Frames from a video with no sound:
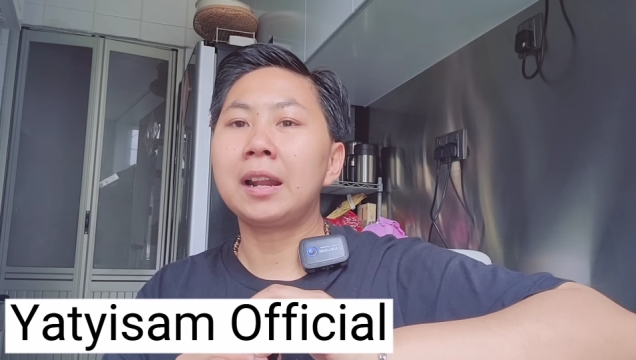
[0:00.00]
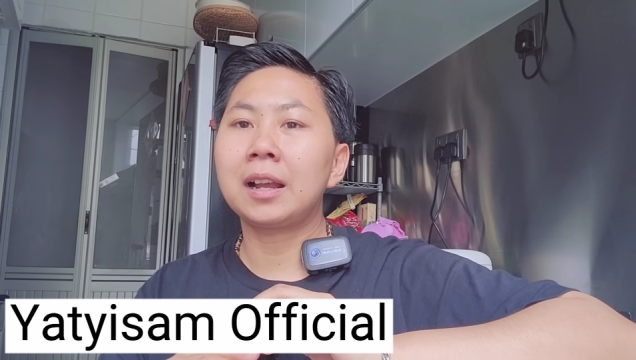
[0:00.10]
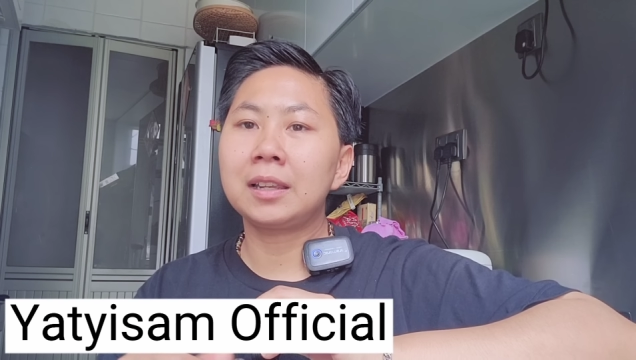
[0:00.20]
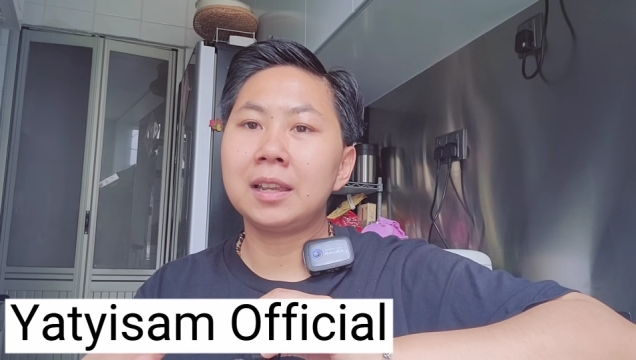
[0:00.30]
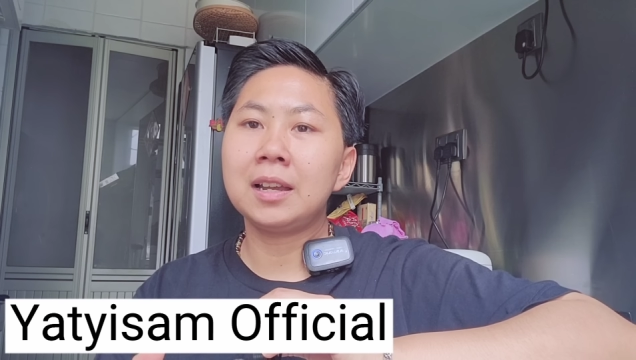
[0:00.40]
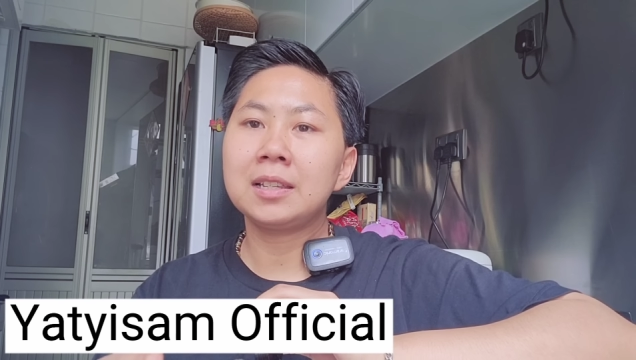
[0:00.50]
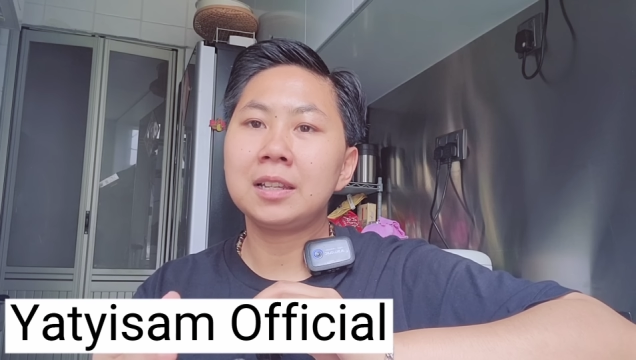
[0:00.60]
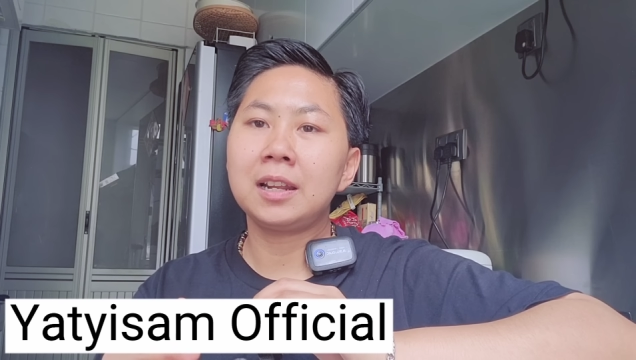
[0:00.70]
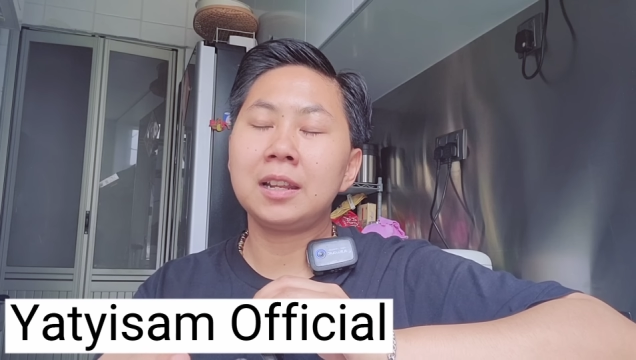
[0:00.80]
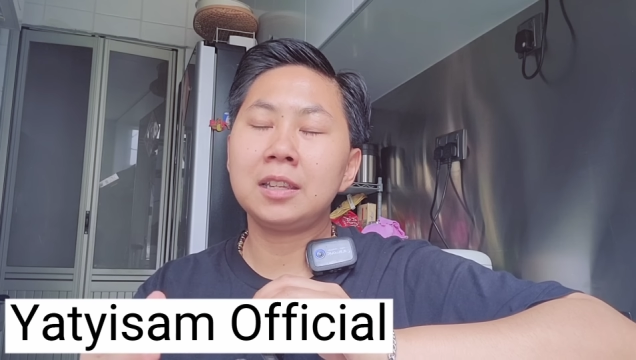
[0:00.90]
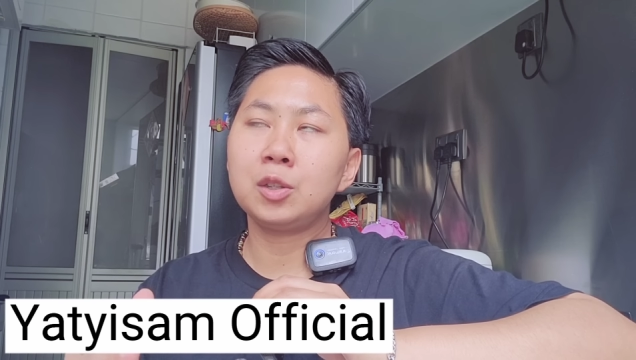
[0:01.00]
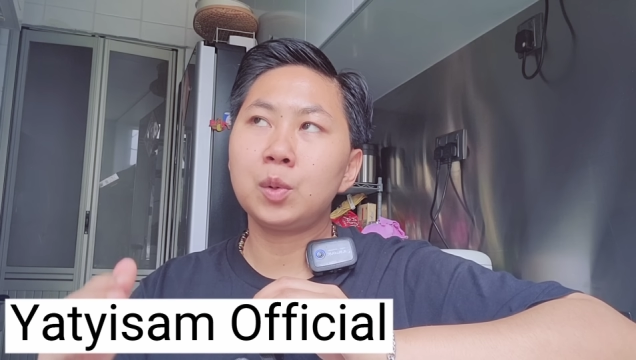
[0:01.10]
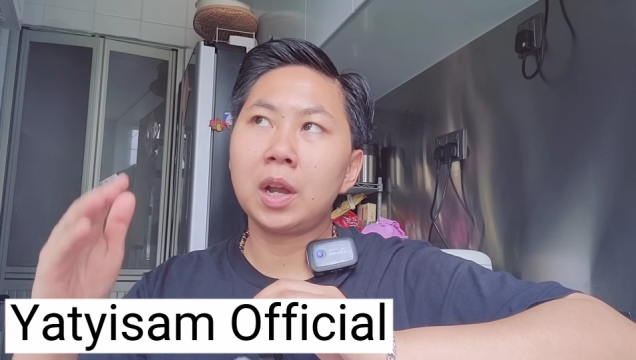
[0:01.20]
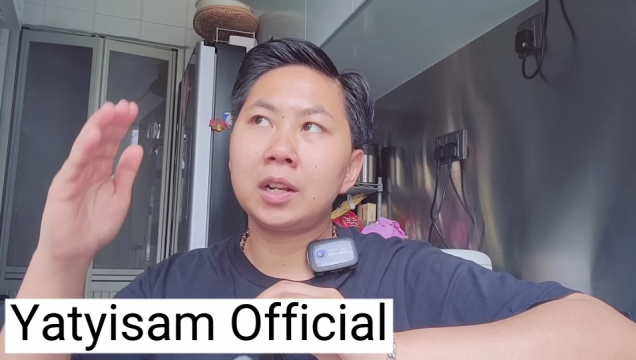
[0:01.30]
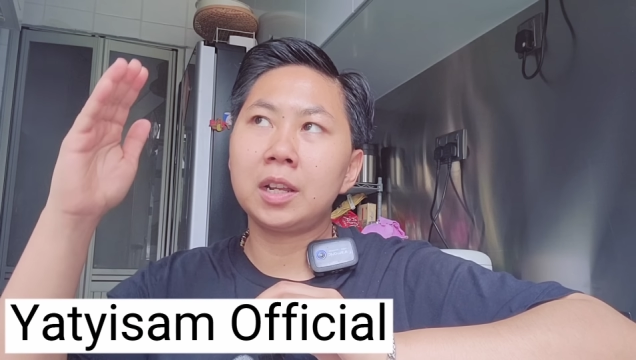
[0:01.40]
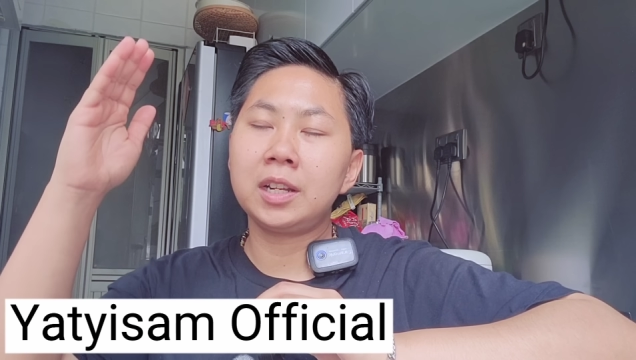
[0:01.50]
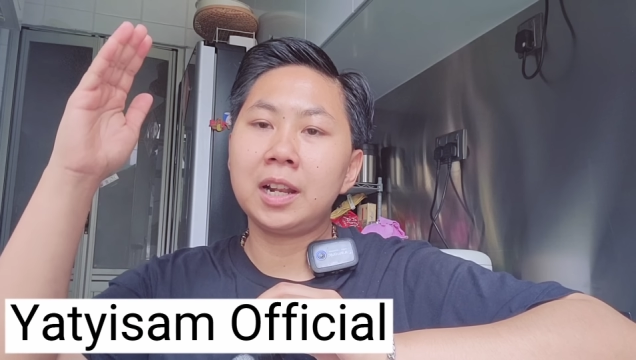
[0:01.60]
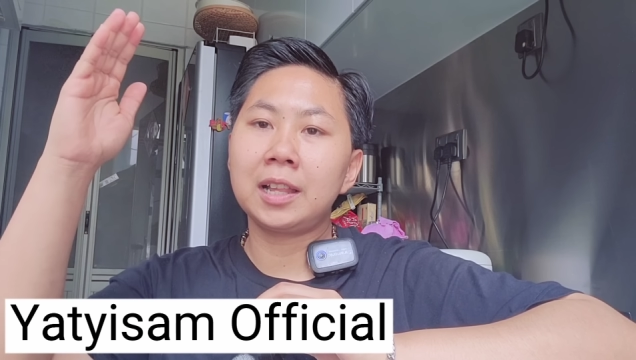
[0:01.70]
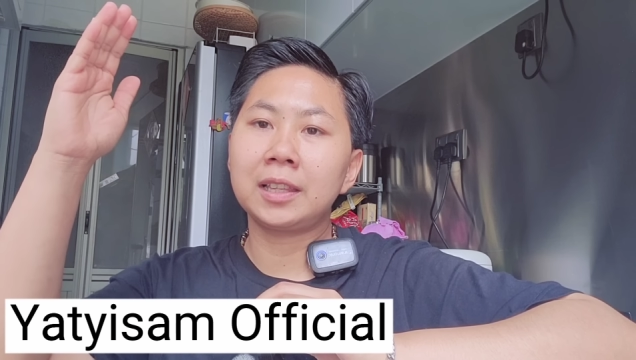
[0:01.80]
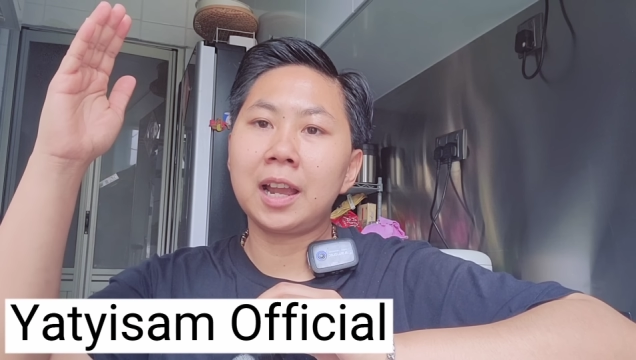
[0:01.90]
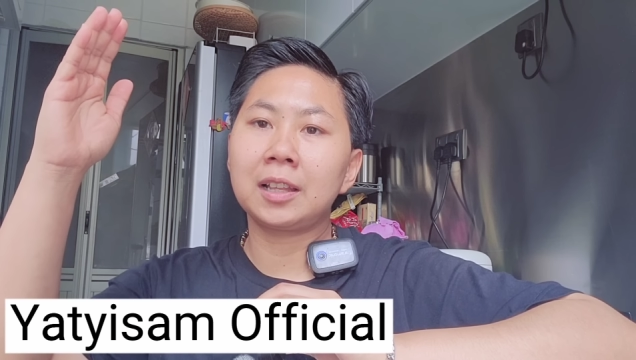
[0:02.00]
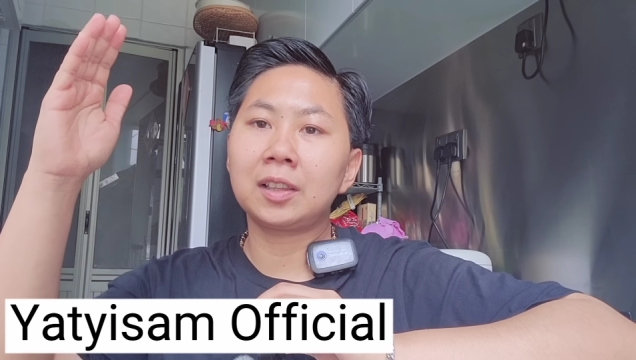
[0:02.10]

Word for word: anaknya si neneknya juga ada di lantai